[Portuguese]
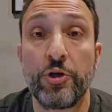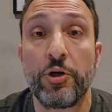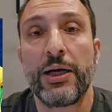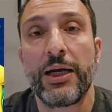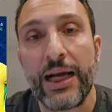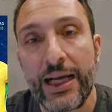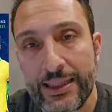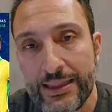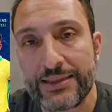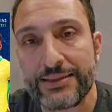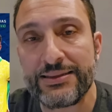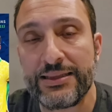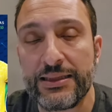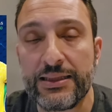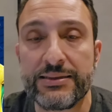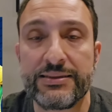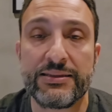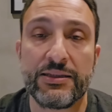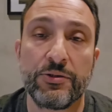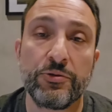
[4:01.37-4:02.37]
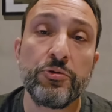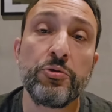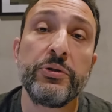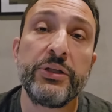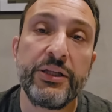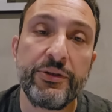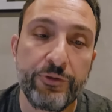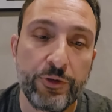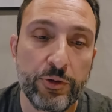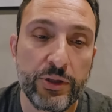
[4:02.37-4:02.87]
jogar na seleção no
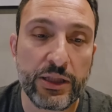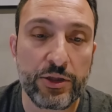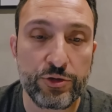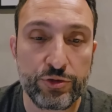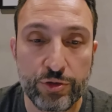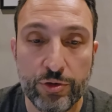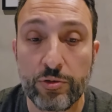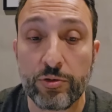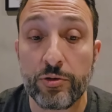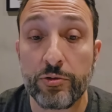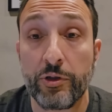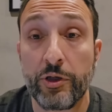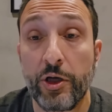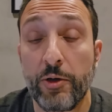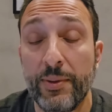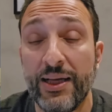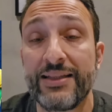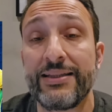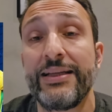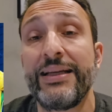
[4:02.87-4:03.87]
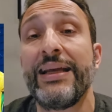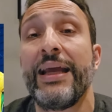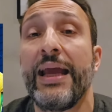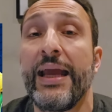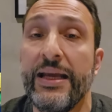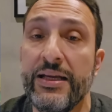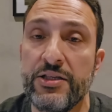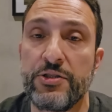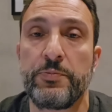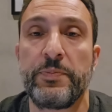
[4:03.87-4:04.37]
nível que ele jogou no Real Madrid,
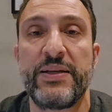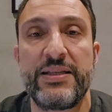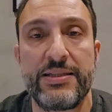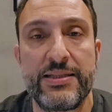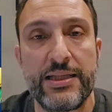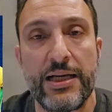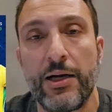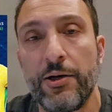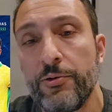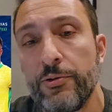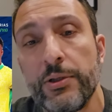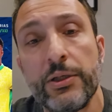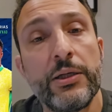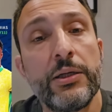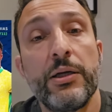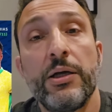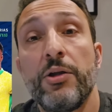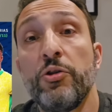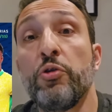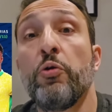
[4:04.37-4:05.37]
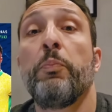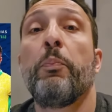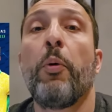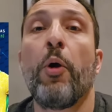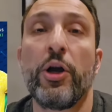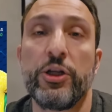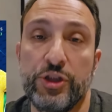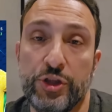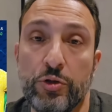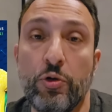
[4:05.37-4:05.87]
em especial no
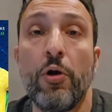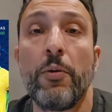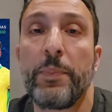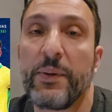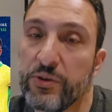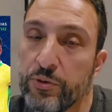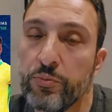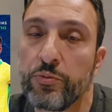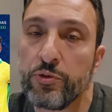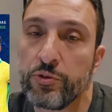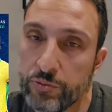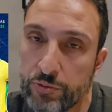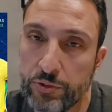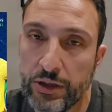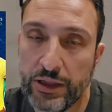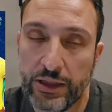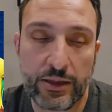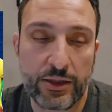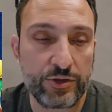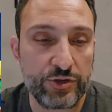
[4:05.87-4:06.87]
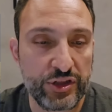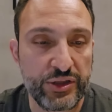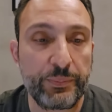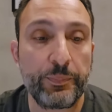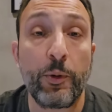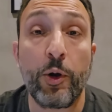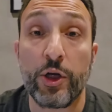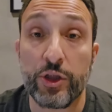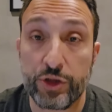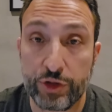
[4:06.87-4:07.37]
pós-Copa do Mundo, né? Acho que
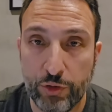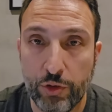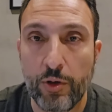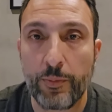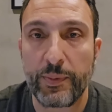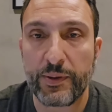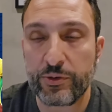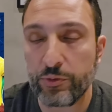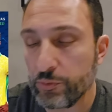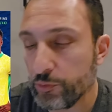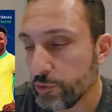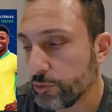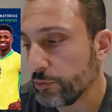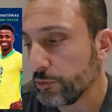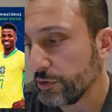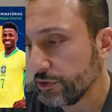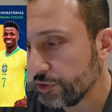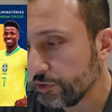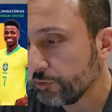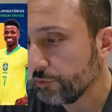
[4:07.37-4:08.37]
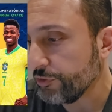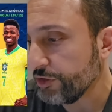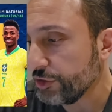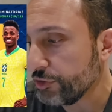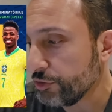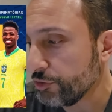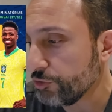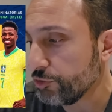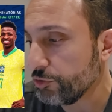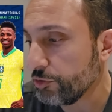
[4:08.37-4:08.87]
pós-Copa do Mundo, acho que o
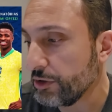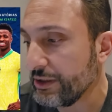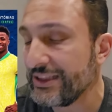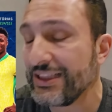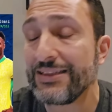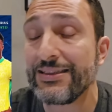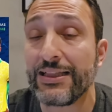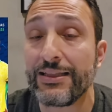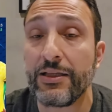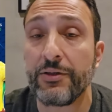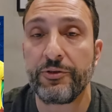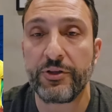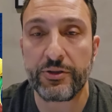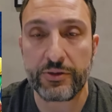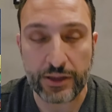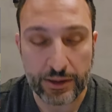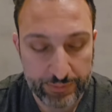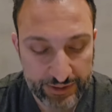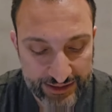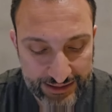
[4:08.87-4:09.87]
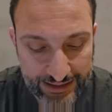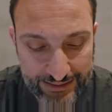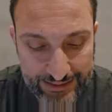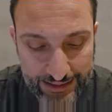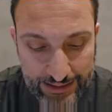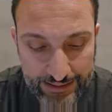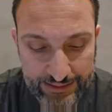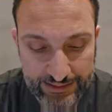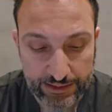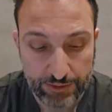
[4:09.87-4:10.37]
Vinícius Júnior ainda está devendo a camisa da
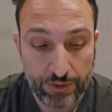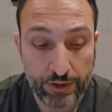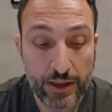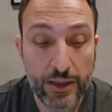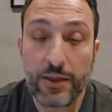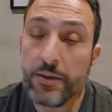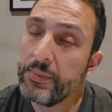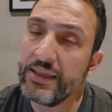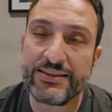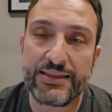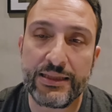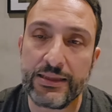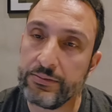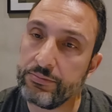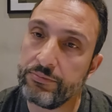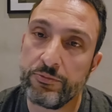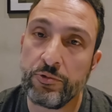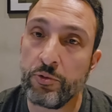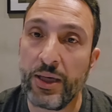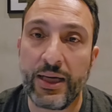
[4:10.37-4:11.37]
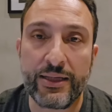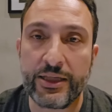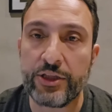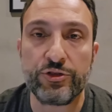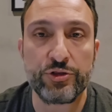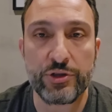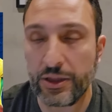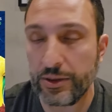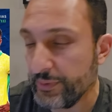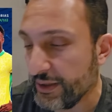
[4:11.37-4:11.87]
seleção. Mas ele não há
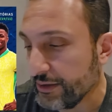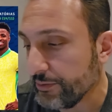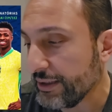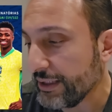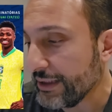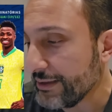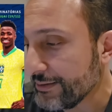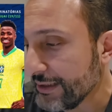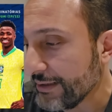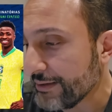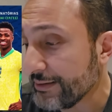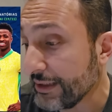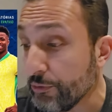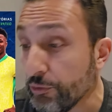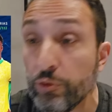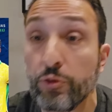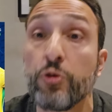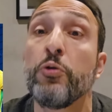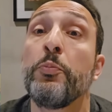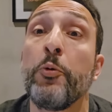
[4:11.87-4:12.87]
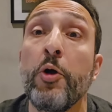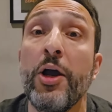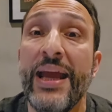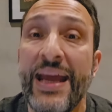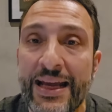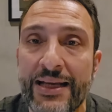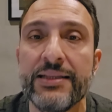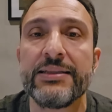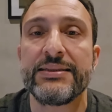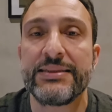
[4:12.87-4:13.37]
questionamento que ele tem que estar tá no grupo
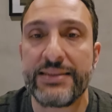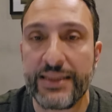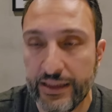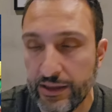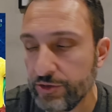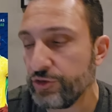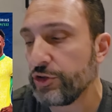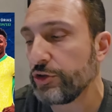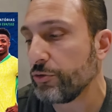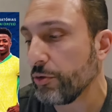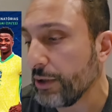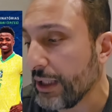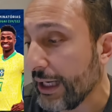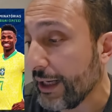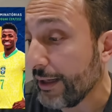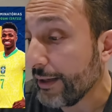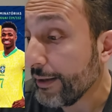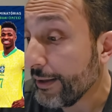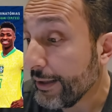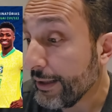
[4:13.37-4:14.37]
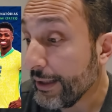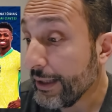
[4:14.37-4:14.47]
e ser titular.